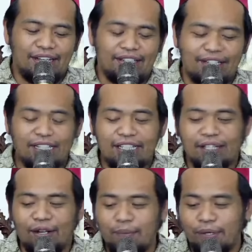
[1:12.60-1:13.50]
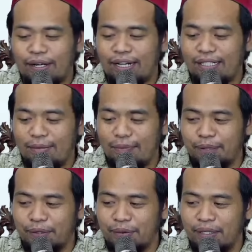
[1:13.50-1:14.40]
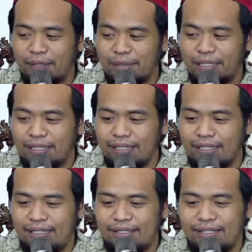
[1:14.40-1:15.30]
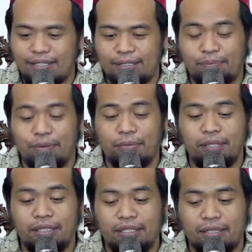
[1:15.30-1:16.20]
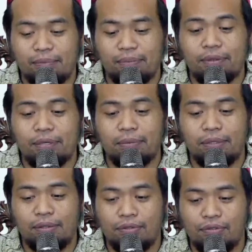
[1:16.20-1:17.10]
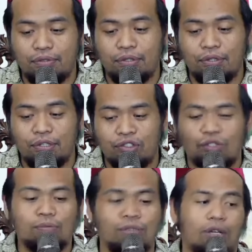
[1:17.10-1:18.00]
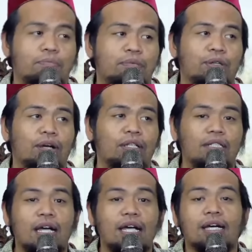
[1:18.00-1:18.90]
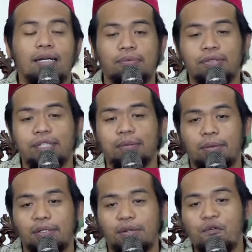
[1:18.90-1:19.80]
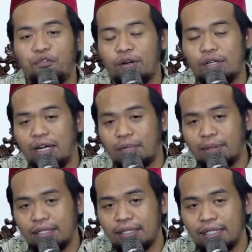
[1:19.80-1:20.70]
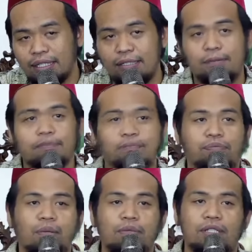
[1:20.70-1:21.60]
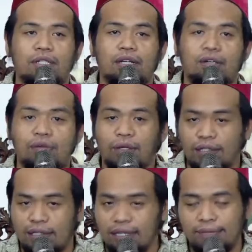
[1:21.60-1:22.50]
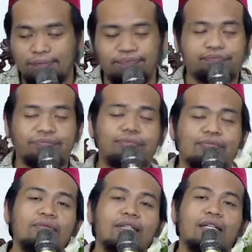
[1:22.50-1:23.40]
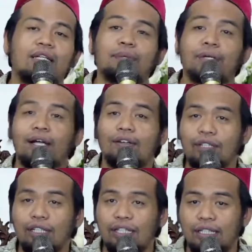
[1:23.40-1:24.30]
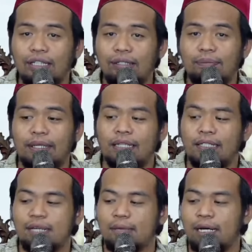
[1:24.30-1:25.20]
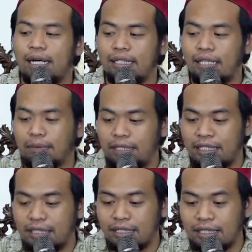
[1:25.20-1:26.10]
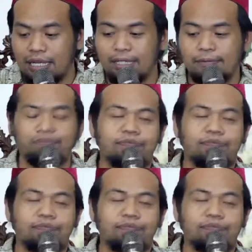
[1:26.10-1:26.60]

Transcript: Hadratil kiram para alim para ulama sesepuh bini sepuh wabil khusus murabbi ruhina Abu Yama wa Al-Bantani beserta keluarga dan para hadirin para jamaah yang masih setia